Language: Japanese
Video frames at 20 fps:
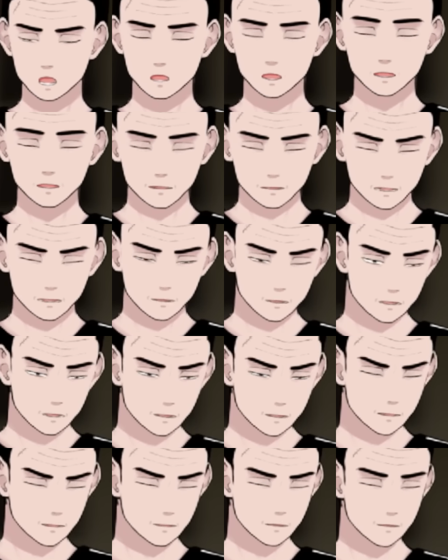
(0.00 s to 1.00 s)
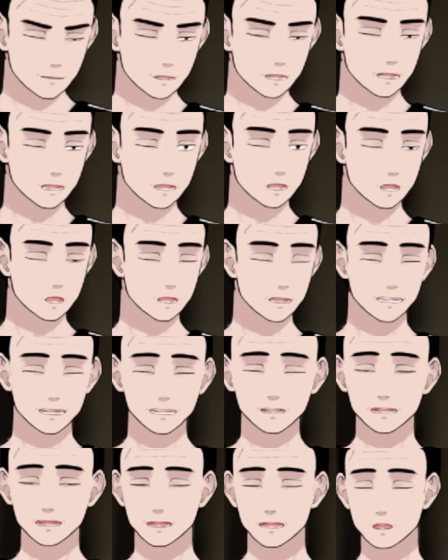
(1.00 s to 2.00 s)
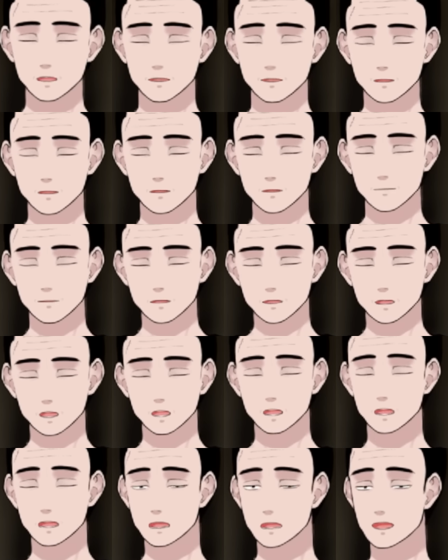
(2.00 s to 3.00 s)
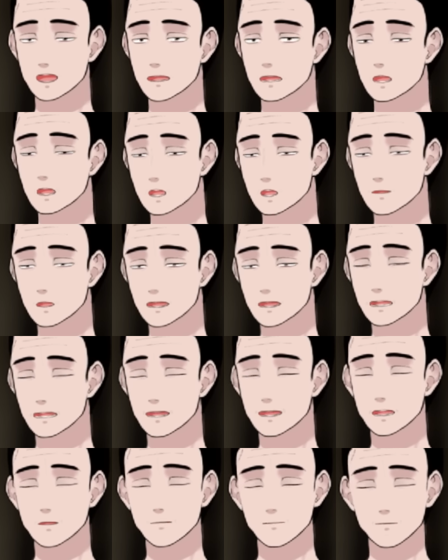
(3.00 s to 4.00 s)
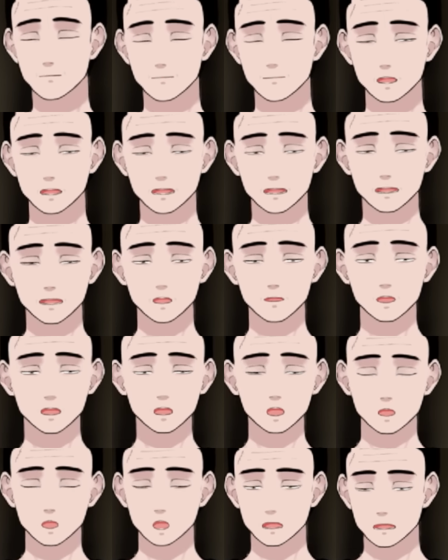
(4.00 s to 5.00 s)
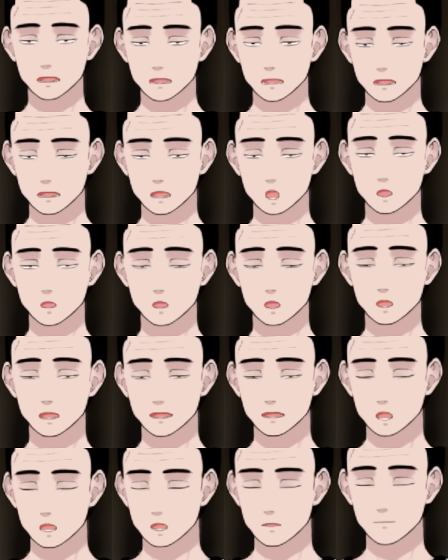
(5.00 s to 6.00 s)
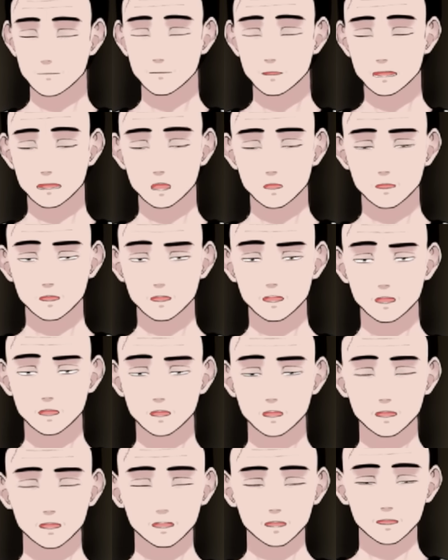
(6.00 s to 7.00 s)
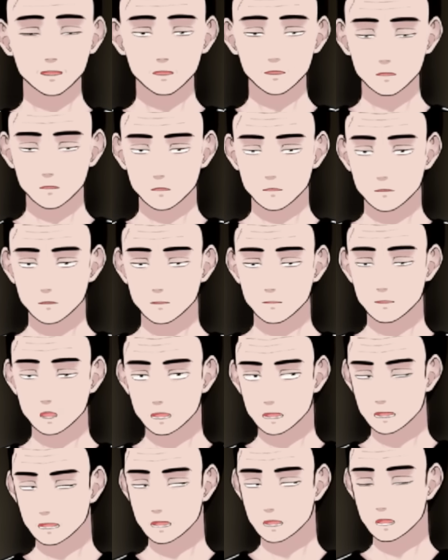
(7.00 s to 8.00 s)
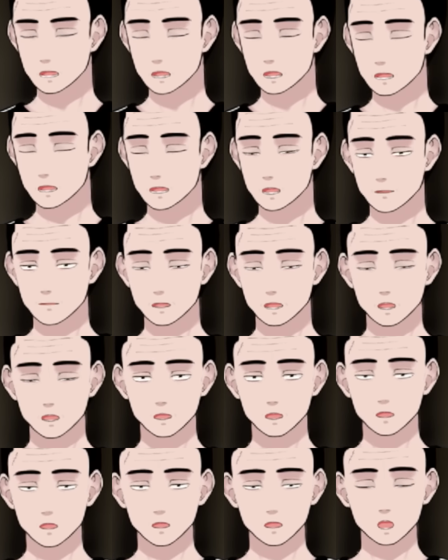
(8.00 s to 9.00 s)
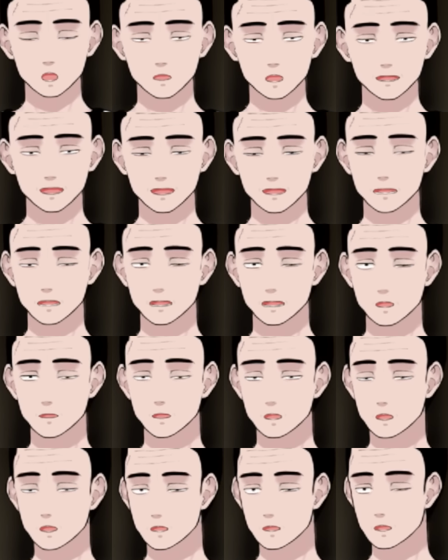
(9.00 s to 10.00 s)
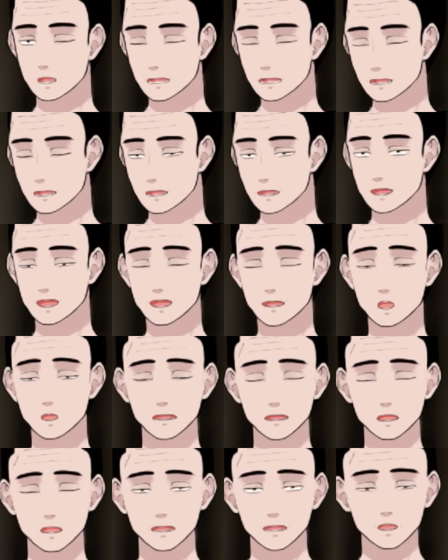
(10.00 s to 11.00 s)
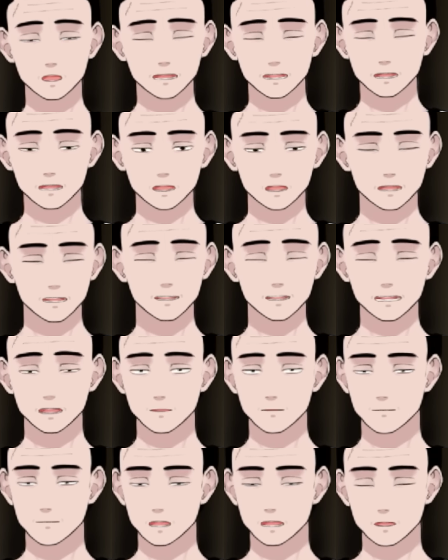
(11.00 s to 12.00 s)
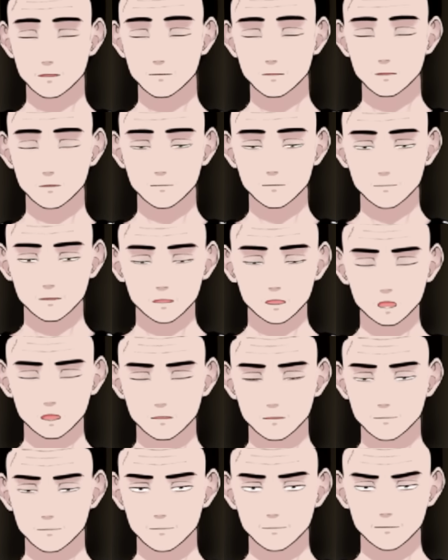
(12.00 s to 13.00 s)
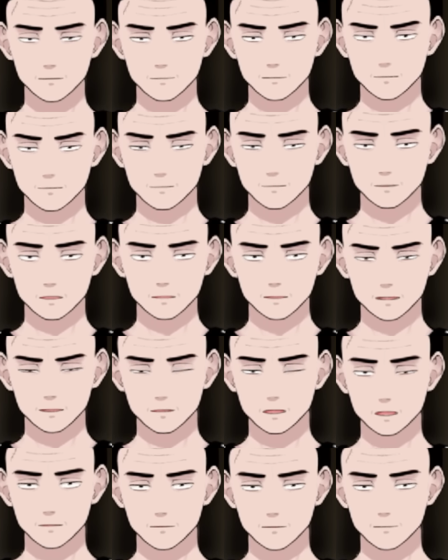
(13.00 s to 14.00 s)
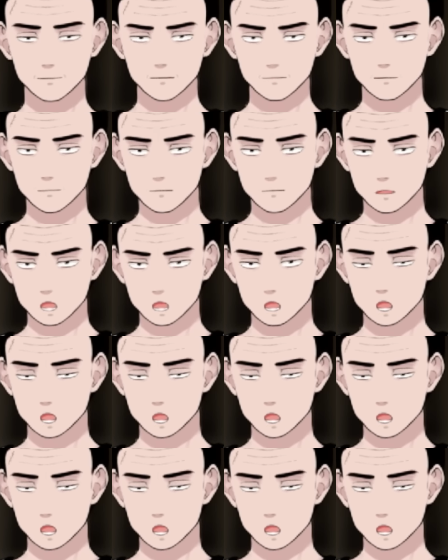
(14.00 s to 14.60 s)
うん。お前何偉そうに言ってんだってこうなるわけですよ。必ず。ところが、この喋る、会話をするっていうことを、ね。もし、お前が何よって言ったら、私よりたくさんのことを発信して喋ってる人って、